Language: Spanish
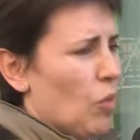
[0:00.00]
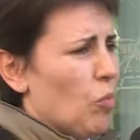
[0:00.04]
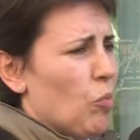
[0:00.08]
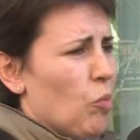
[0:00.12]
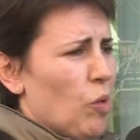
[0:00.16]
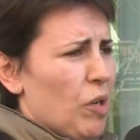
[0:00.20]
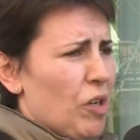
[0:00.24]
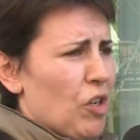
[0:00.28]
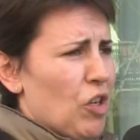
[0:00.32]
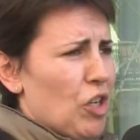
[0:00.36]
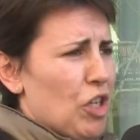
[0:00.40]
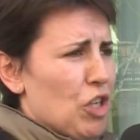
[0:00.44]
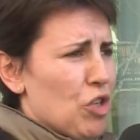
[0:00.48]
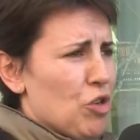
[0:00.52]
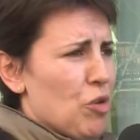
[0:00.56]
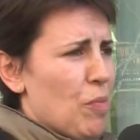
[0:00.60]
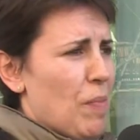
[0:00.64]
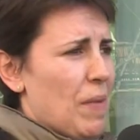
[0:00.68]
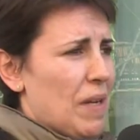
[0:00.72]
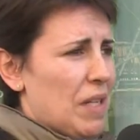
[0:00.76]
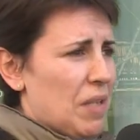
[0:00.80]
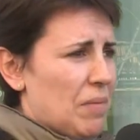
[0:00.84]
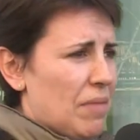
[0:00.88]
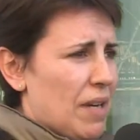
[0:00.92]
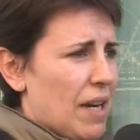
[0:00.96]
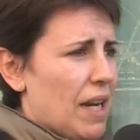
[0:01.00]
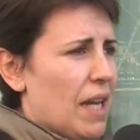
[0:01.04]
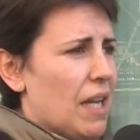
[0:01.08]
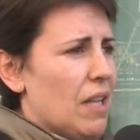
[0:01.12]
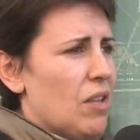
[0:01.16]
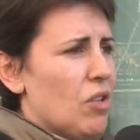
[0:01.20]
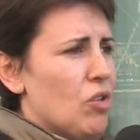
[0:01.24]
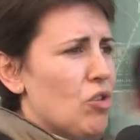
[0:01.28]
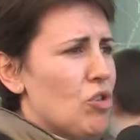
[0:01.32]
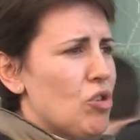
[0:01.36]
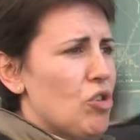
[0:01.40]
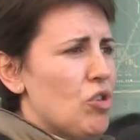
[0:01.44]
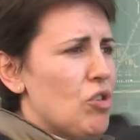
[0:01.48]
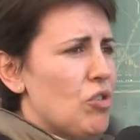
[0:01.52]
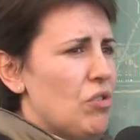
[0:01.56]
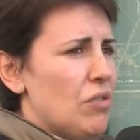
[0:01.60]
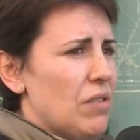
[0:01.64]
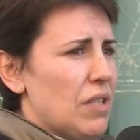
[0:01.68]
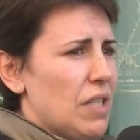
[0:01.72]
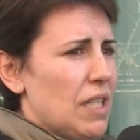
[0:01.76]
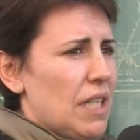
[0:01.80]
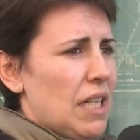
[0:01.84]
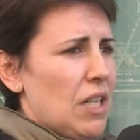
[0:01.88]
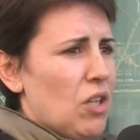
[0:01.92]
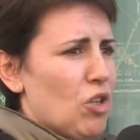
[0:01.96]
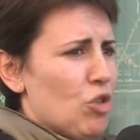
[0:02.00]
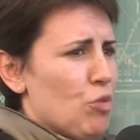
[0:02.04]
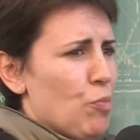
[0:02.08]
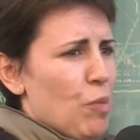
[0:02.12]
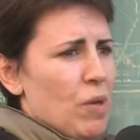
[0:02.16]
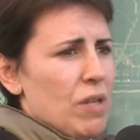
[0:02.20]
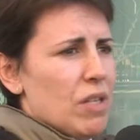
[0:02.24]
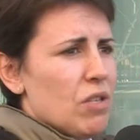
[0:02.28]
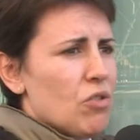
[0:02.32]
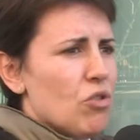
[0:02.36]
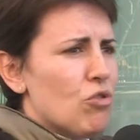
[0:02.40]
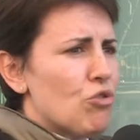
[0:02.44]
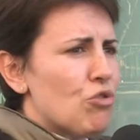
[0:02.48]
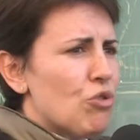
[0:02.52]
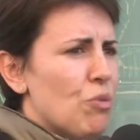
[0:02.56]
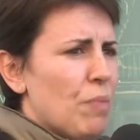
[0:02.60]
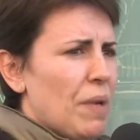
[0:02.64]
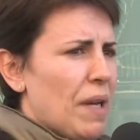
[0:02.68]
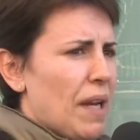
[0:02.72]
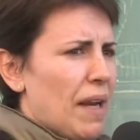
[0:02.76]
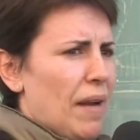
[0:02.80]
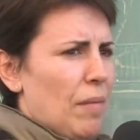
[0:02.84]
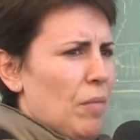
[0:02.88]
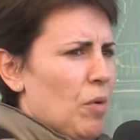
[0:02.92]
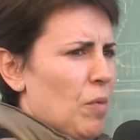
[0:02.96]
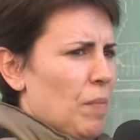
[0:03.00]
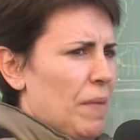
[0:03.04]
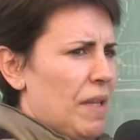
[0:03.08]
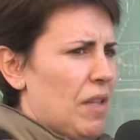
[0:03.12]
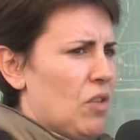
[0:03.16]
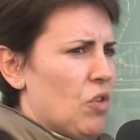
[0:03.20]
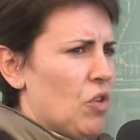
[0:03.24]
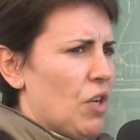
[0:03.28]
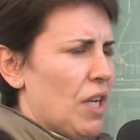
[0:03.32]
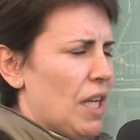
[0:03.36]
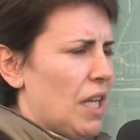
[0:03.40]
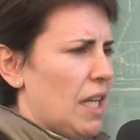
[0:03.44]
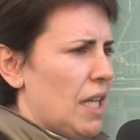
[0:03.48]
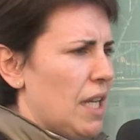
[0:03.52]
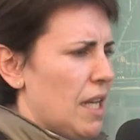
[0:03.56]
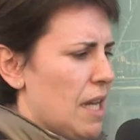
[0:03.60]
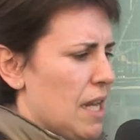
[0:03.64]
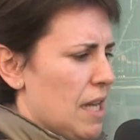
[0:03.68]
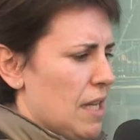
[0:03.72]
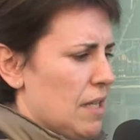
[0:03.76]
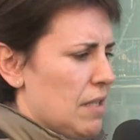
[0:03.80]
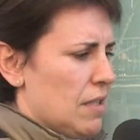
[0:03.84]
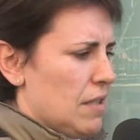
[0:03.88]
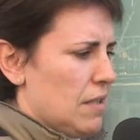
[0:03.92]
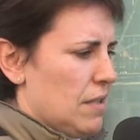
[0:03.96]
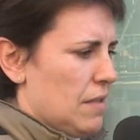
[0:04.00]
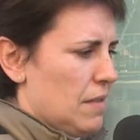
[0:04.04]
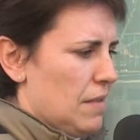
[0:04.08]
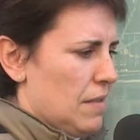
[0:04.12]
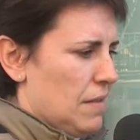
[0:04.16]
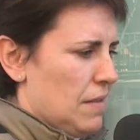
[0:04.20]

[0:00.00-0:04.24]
Bueno, que son más baratos y los puedes consumir en el momento que quieras.